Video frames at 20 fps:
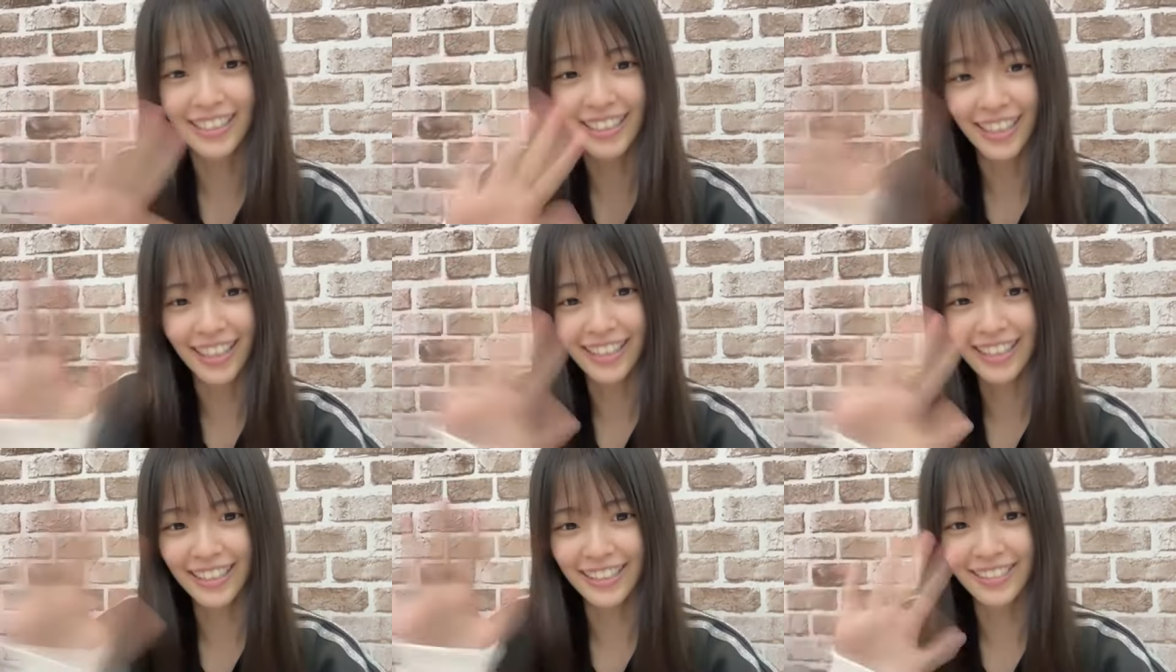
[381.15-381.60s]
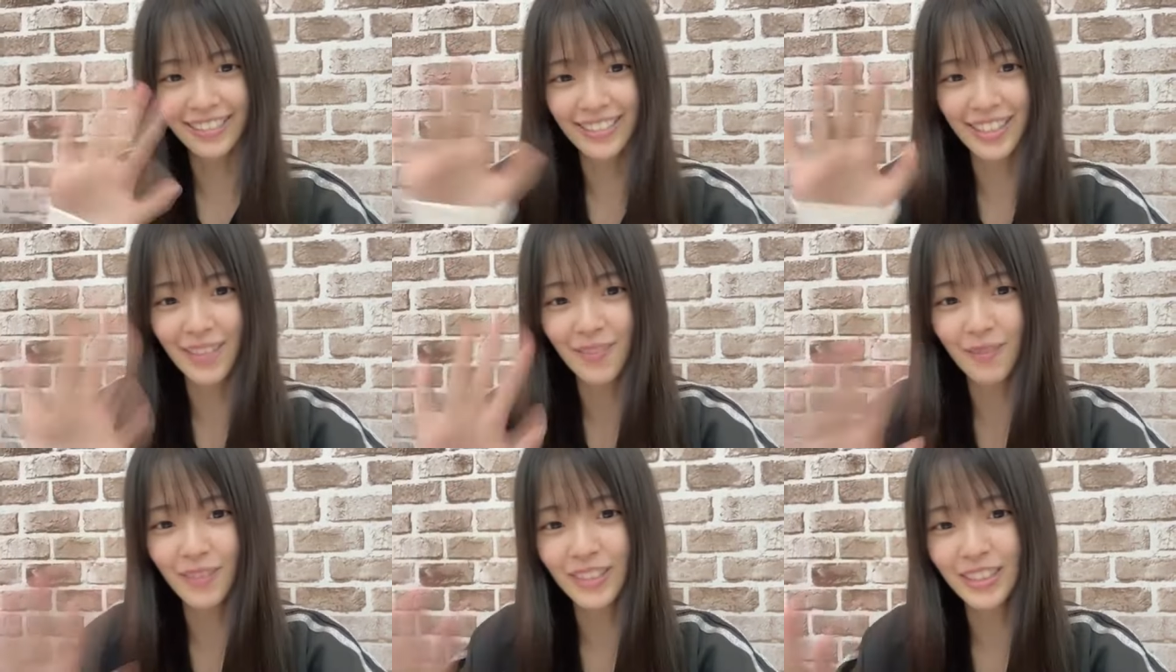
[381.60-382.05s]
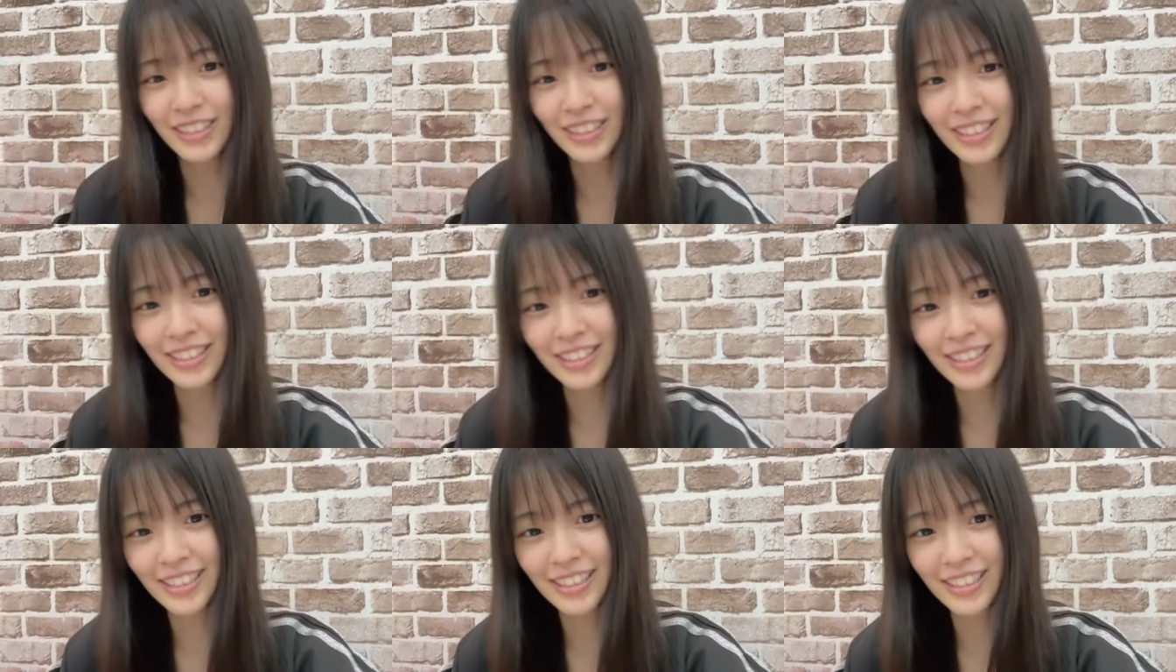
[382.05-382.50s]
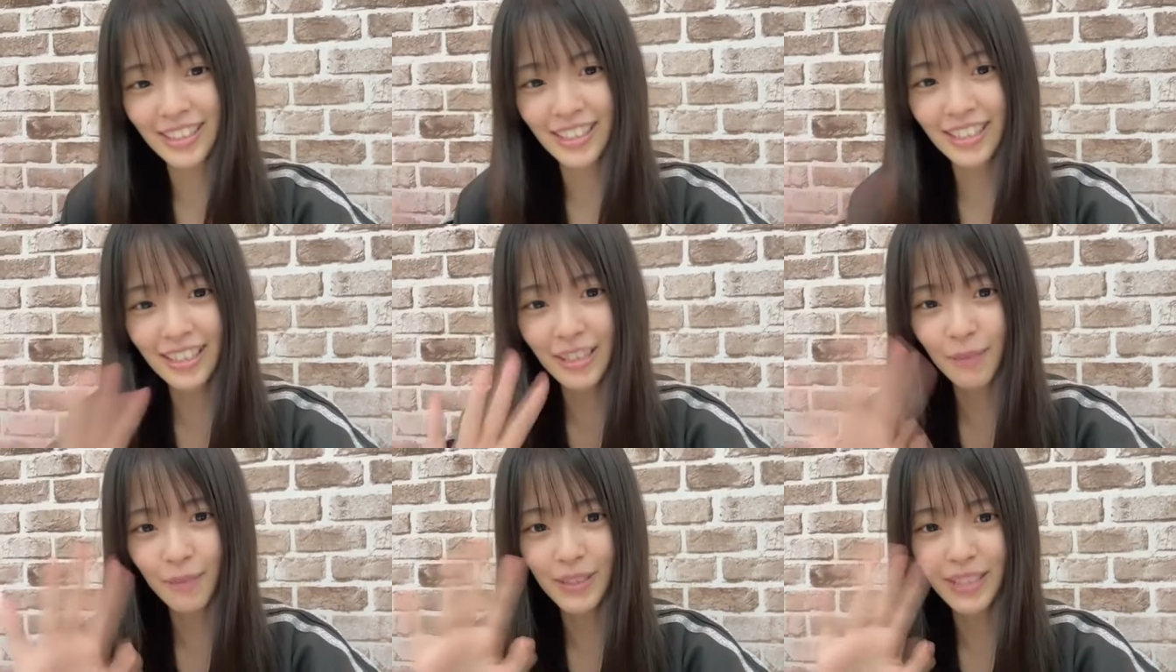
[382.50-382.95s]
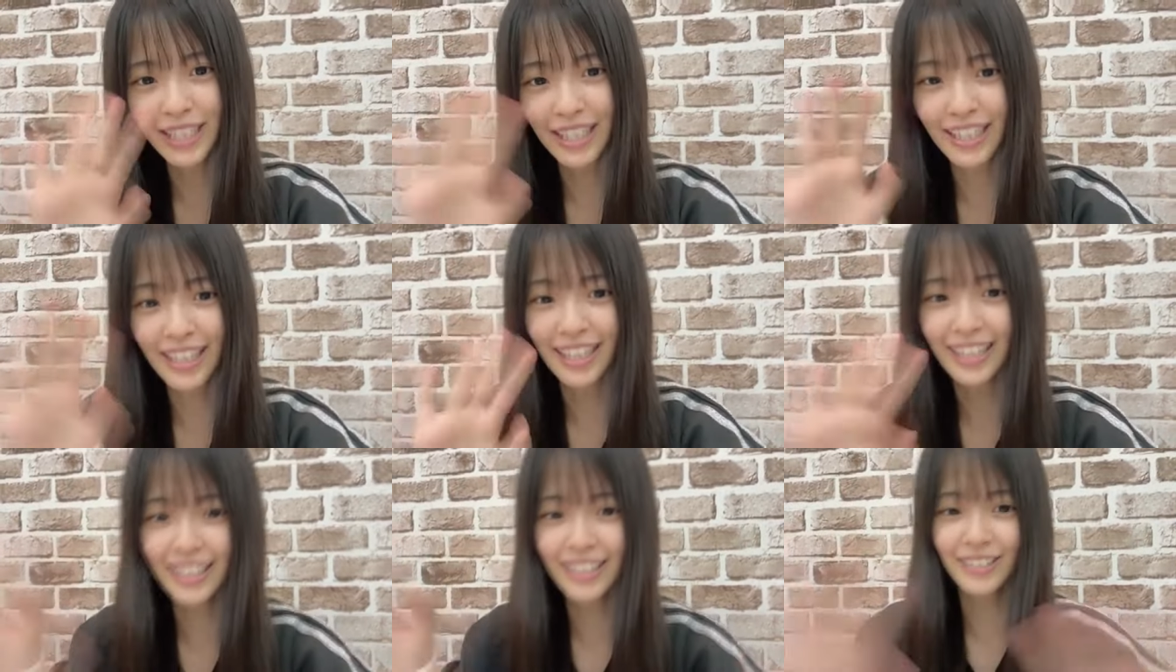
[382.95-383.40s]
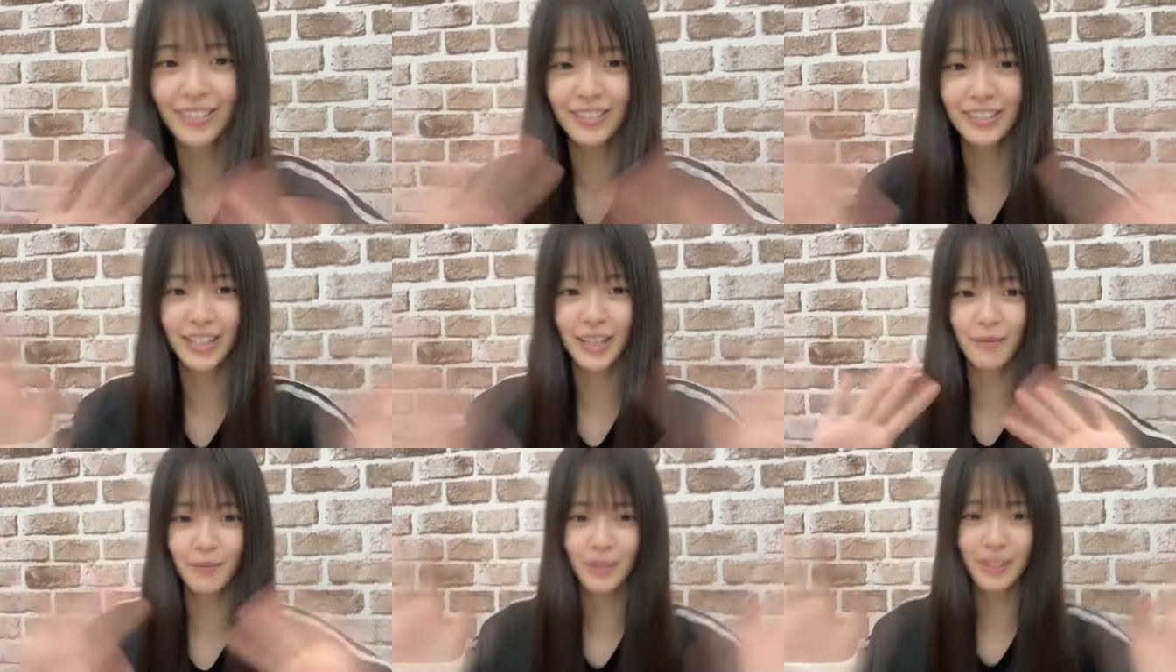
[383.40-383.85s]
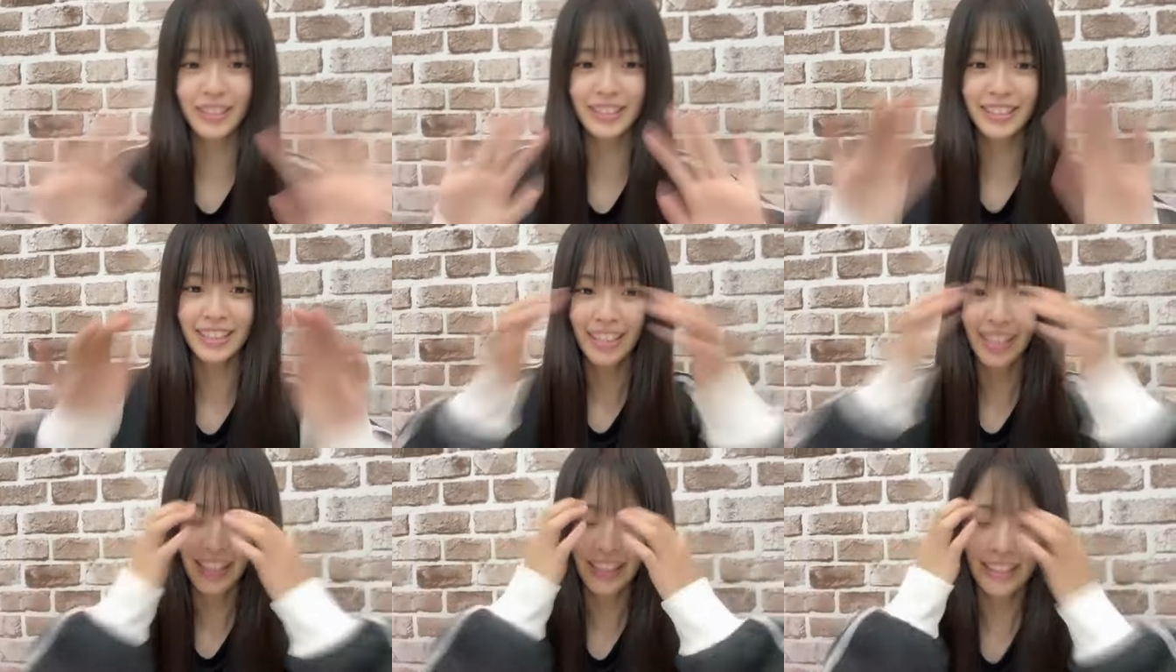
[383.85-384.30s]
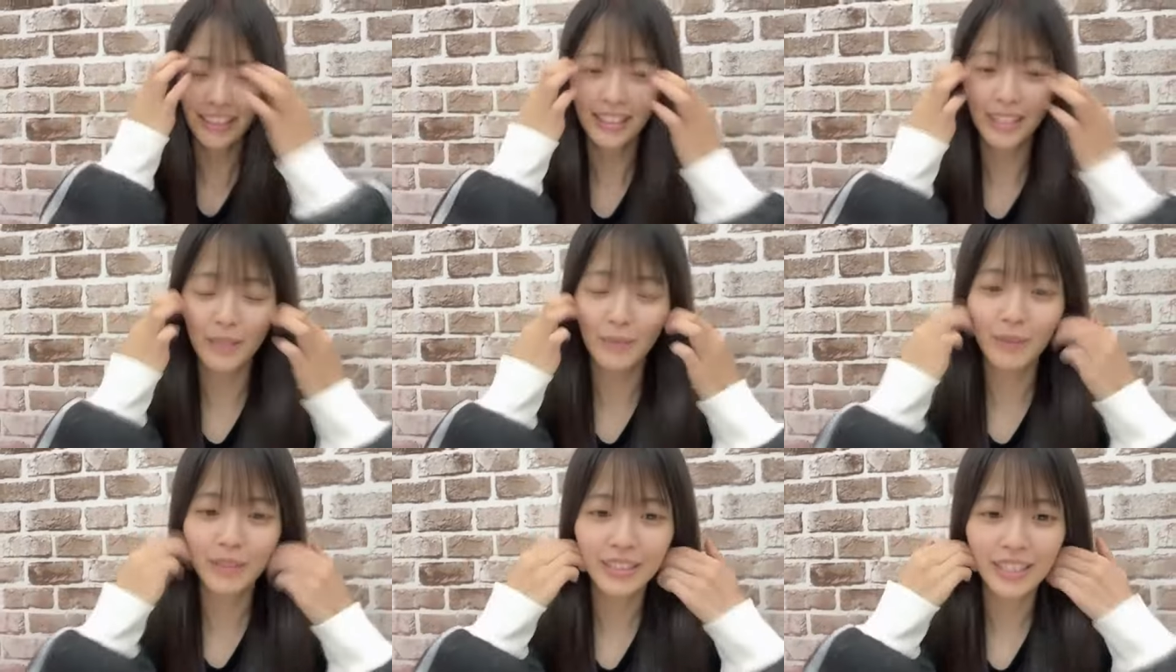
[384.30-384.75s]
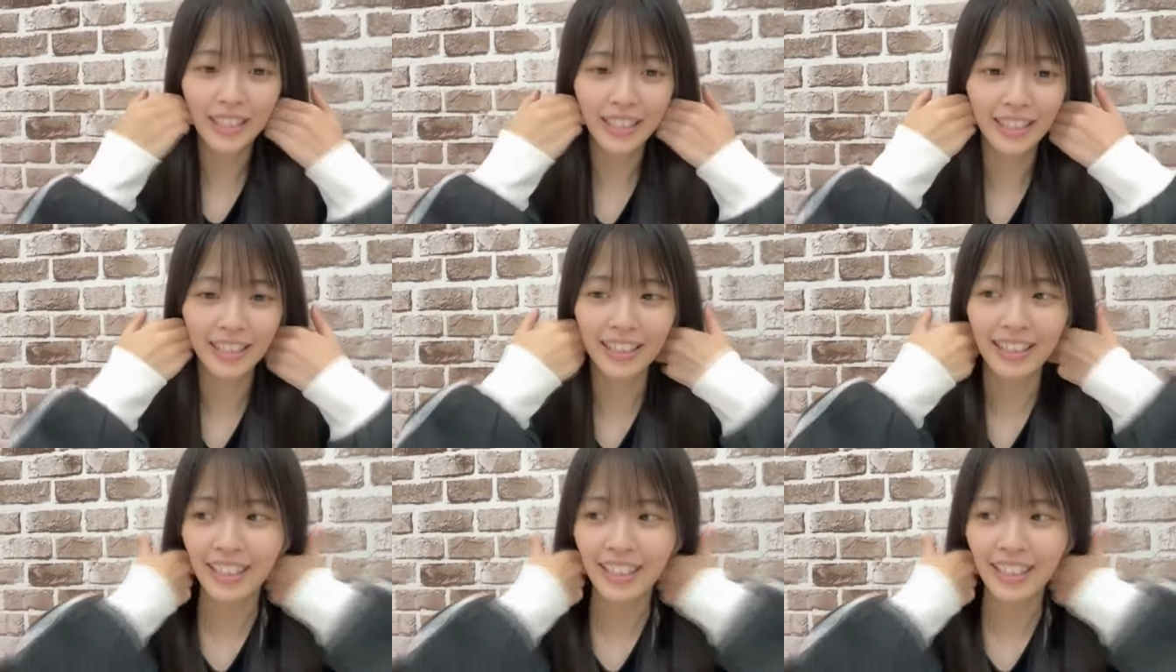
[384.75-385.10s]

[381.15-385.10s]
ありがとうございます一位チキン生さんありがとうございますすいません